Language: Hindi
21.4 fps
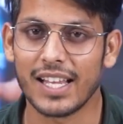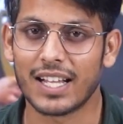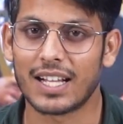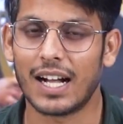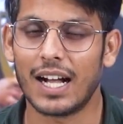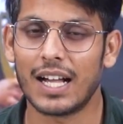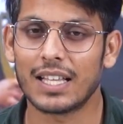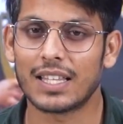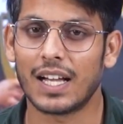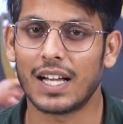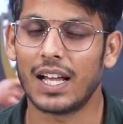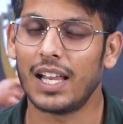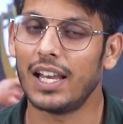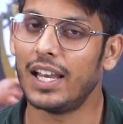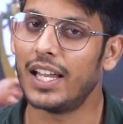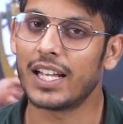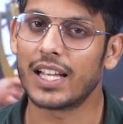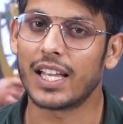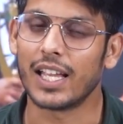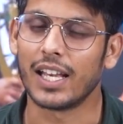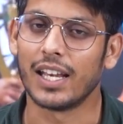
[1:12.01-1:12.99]
लिए कहा था
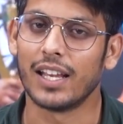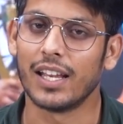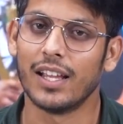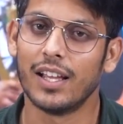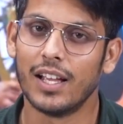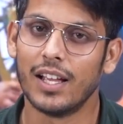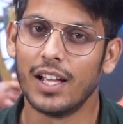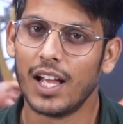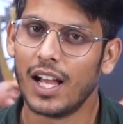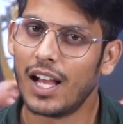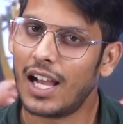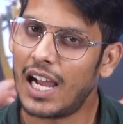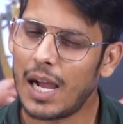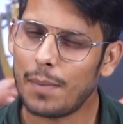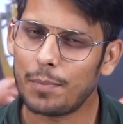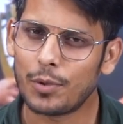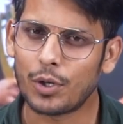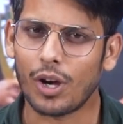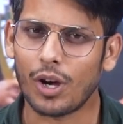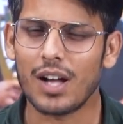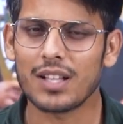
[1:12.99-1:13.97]
लेकिन
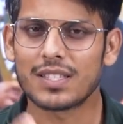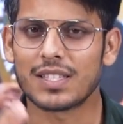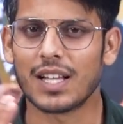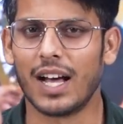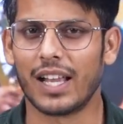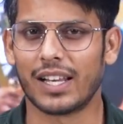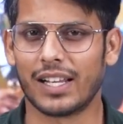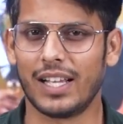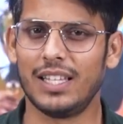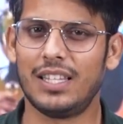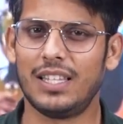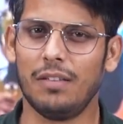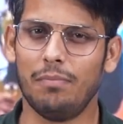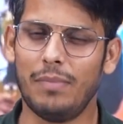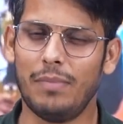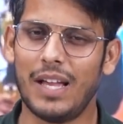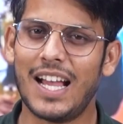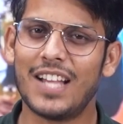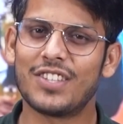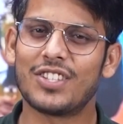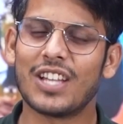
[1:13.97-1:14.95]
आप टॉस हार गए थे
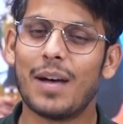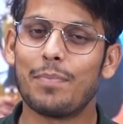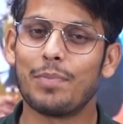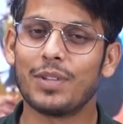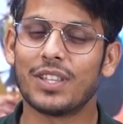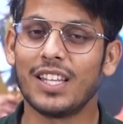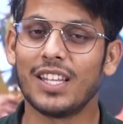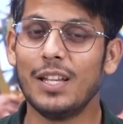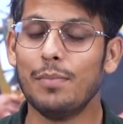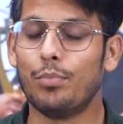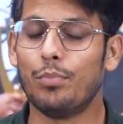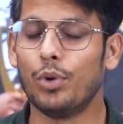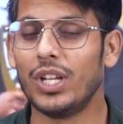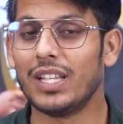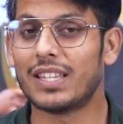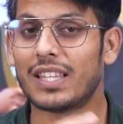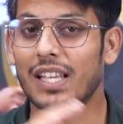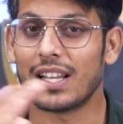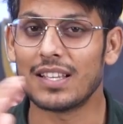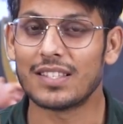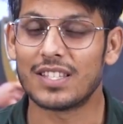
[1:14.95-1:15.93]
मैच आप इतनी बुरी
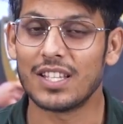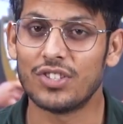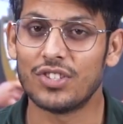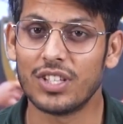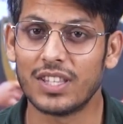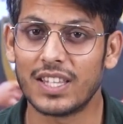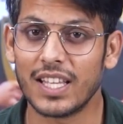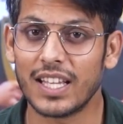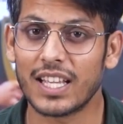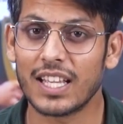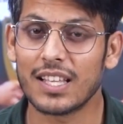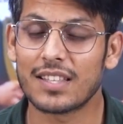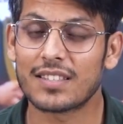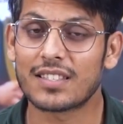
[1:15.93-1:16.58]
तरह से जीते कि